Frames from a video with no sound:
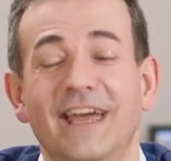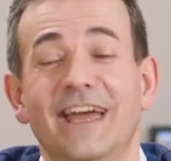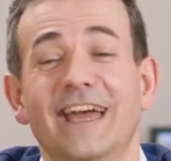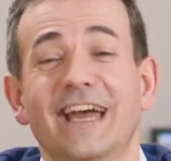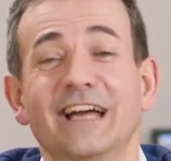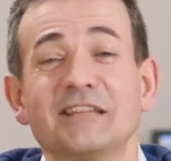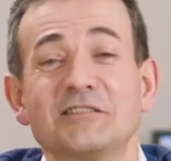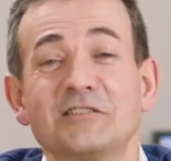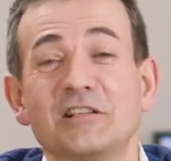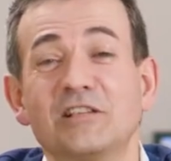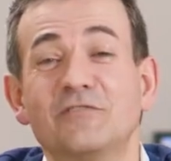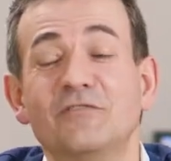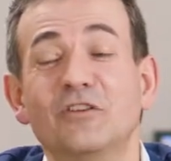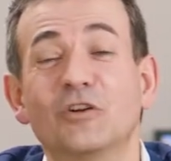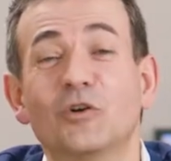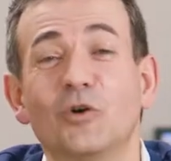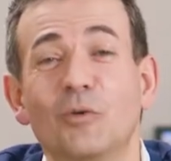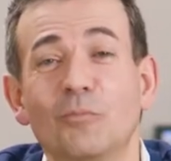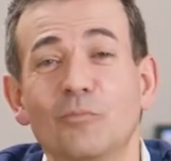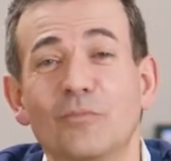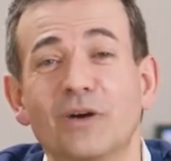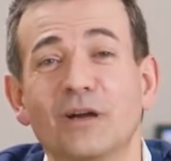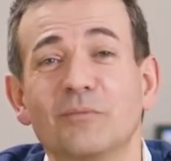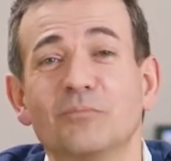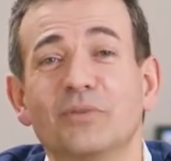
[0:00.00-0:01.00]
Herzlich
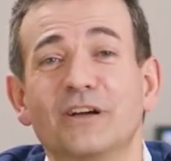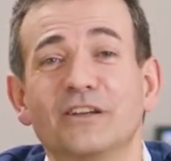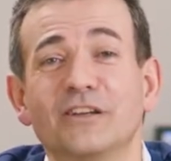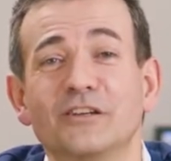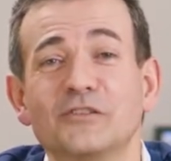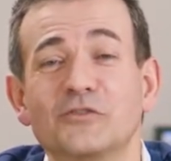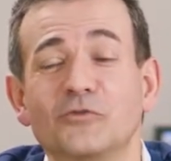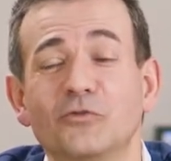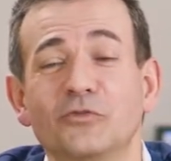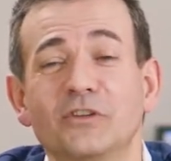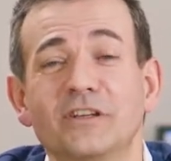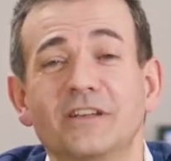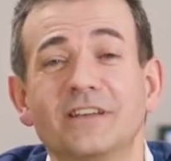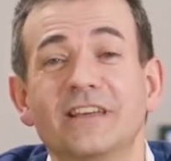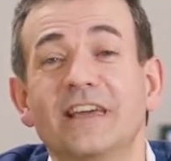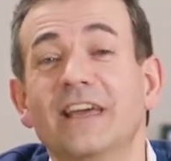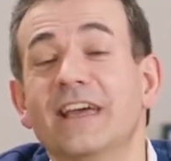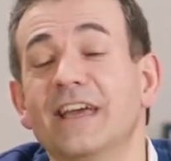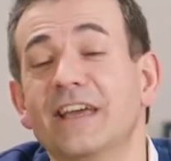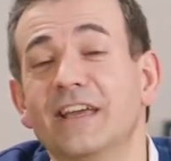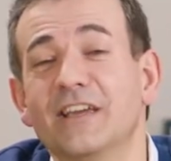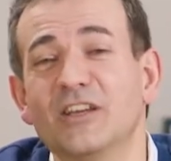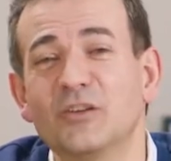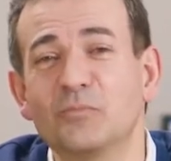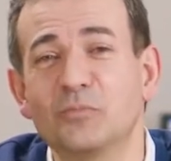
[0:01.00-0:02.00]
willkommen bei Panasonic.
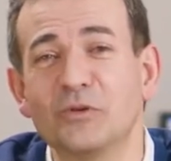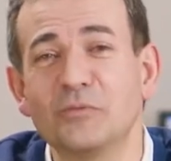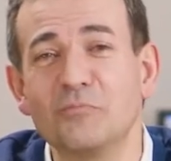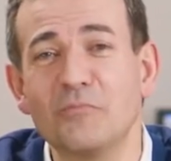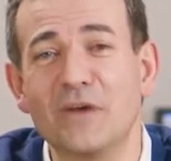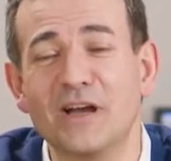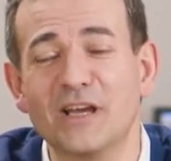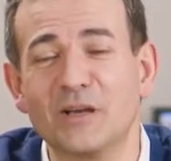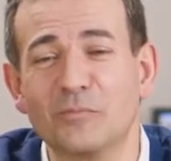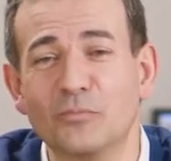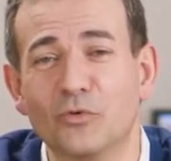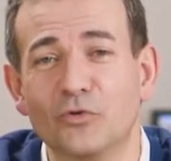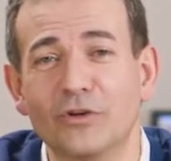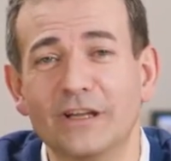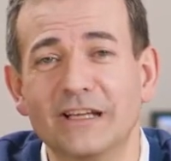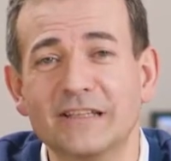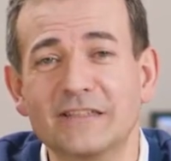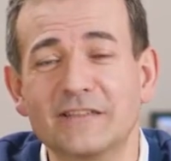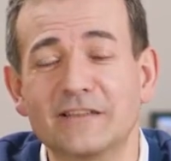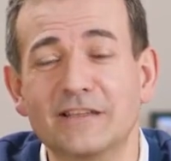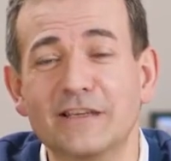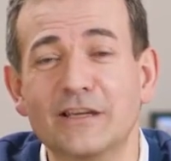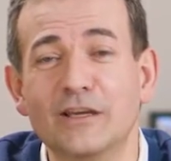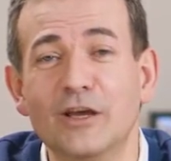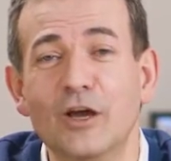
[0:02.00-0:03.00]
Ich bin Mike
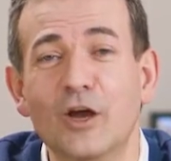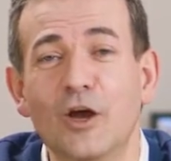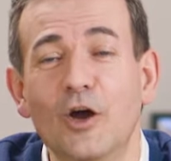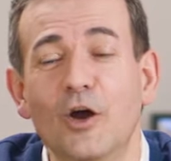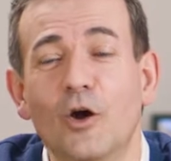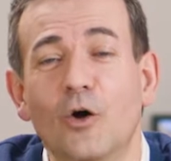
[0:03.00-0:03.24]
Bolatzky